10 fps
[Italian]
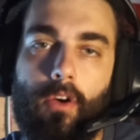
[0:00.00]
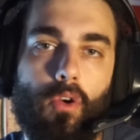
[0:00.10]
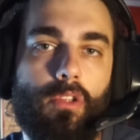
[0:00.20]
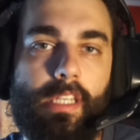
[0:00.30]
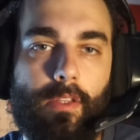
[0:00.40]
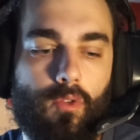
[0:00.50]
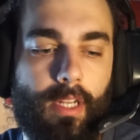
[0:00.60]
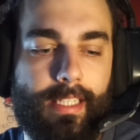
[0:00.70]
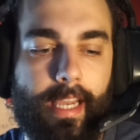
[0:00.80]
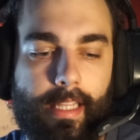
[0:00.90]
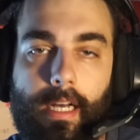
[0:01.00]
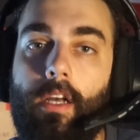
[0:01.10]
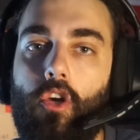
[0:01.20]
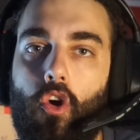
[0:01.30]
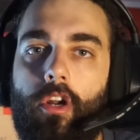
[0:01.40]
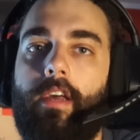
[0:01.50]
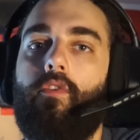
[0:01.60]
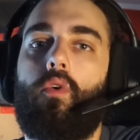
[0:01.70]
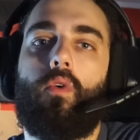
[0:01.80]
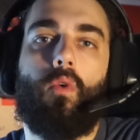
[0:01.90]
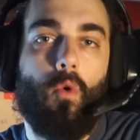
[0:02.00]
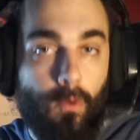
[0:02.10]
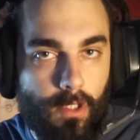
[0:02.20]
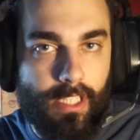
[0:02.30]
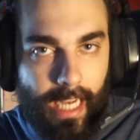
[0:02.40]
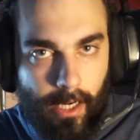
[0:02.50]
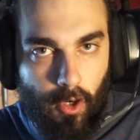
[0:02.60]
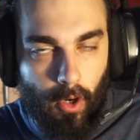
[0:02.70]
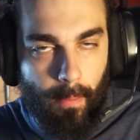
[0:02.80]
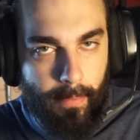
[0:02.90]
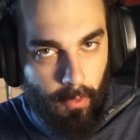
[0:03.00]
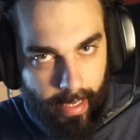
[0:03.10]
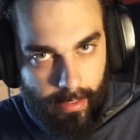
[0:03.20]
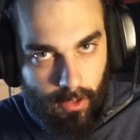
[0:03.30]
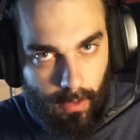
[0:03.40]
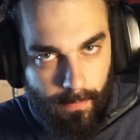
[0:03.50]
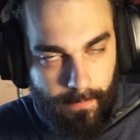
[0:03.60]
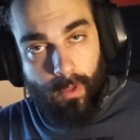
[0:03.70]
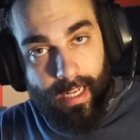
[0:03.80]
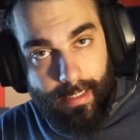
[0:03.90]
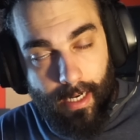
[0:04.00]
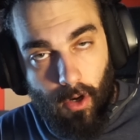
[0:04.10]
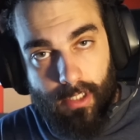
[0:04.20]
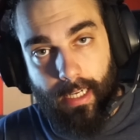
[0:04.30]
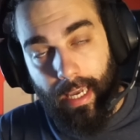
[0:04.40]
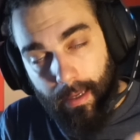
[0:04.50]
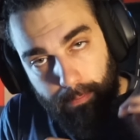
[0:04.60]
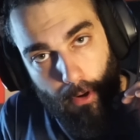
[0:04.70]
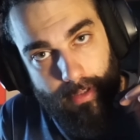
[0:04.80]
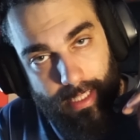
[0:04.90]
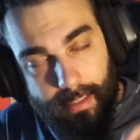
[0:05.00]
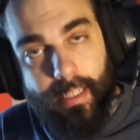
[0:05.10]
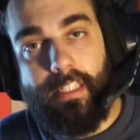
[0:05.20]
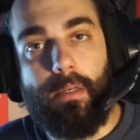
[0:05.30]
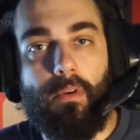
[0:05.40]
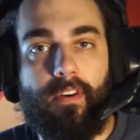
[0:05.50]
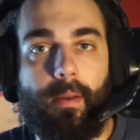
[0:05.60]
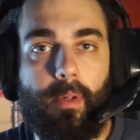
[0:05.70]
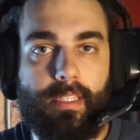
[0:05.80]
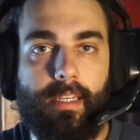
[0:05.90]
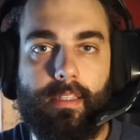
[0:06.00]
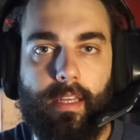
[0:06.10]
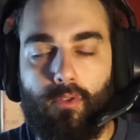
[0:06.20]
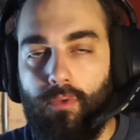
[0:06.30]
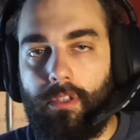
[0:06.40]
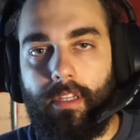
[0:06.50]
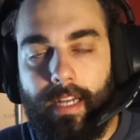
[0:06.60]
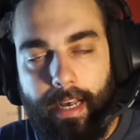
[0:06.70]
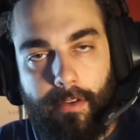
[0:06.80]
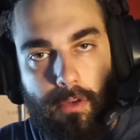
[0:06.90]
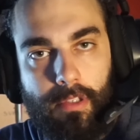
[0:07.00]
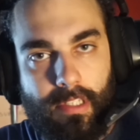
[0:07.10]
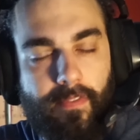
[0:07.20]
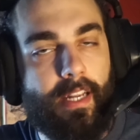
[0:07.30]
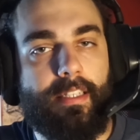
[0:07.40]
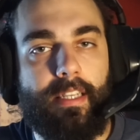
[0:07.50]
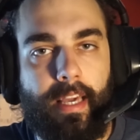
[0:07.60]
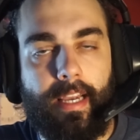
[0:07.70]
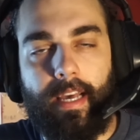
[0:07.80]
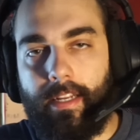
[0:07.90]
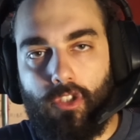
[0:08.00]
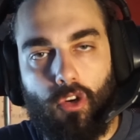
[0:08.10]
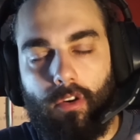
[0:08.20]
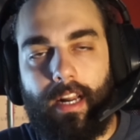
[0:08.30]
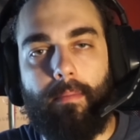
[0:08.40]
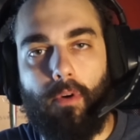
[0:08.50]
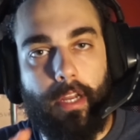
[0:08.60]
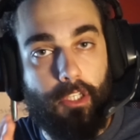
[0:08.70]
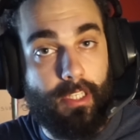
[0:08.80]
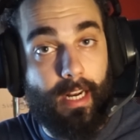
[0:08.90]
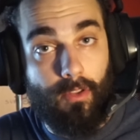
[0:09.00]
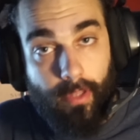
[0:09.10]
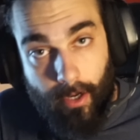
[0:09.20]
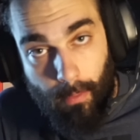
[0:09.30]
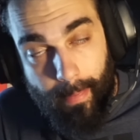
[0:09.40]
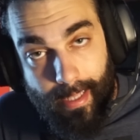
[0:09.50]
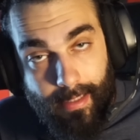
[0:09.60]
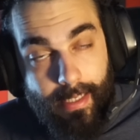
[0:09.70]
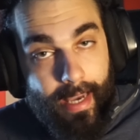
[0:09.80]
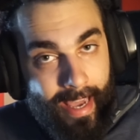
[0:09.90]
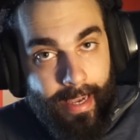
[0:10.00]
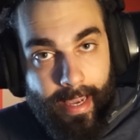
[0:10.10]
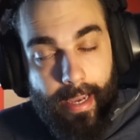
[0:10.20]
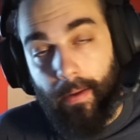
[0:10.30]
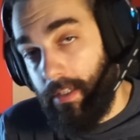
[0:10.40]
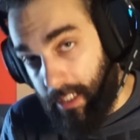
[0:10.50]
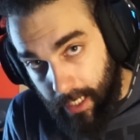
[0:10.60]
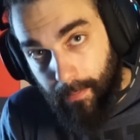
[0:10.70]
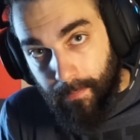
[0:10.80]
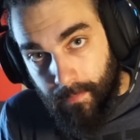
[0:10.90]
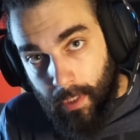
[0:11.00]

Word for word: con lo zaino sulla schiena correvo un sacco più lento. Un'altra cosa che è importantissimo fare presente a tutti gli Arnold Schwarzenegger e John Rambo che ci saranno nei commenti è che sì,